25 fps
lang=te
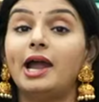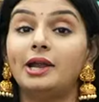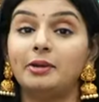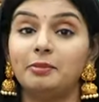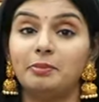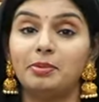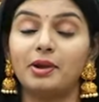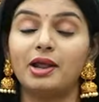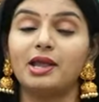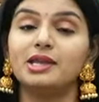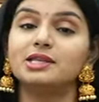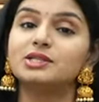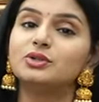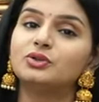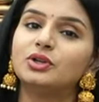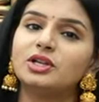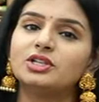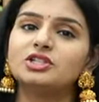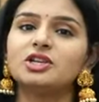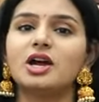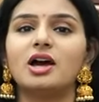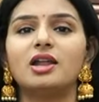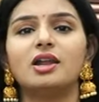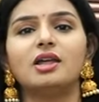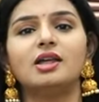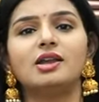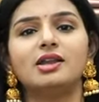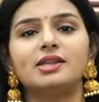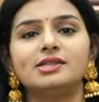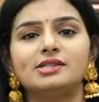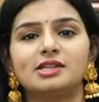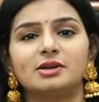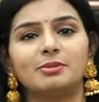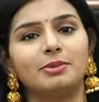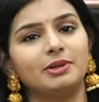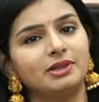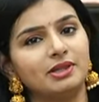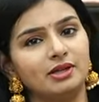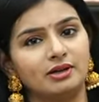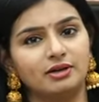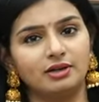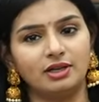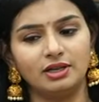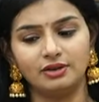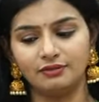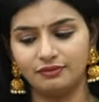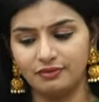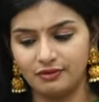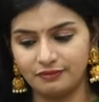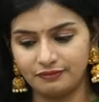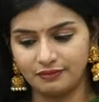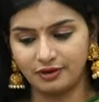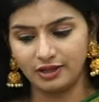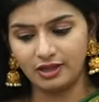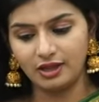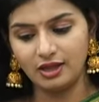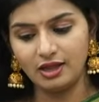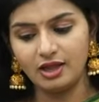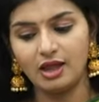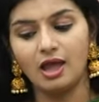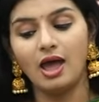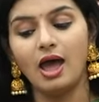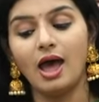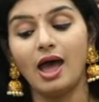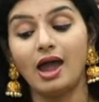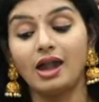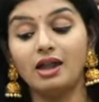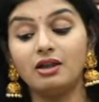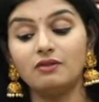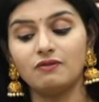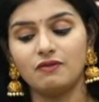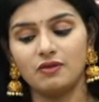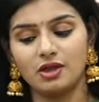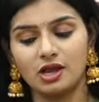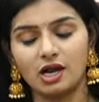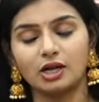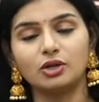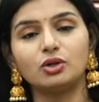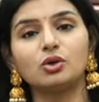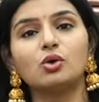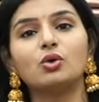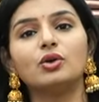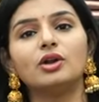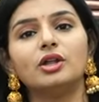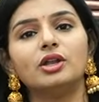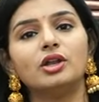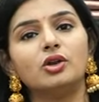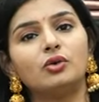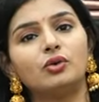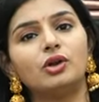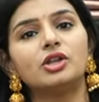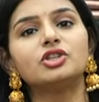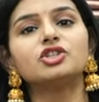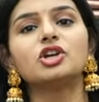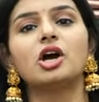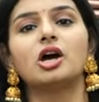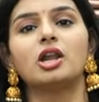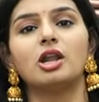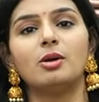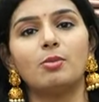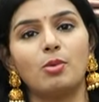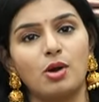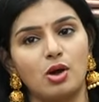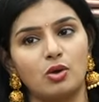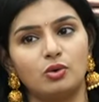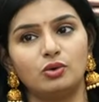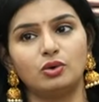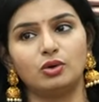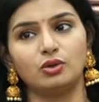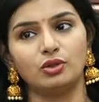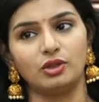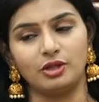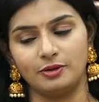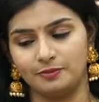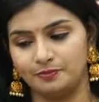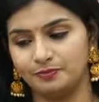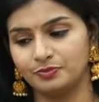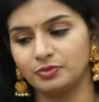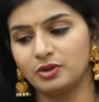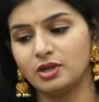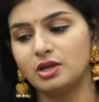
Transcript: అండ్ ప్రైస్ కూడా చాలా రీజనబుల్ థర్టీన్ ఫిఫ్టీ అండ్ కట్టుకోవడానికి కూడా చాలా బాగుంటుంది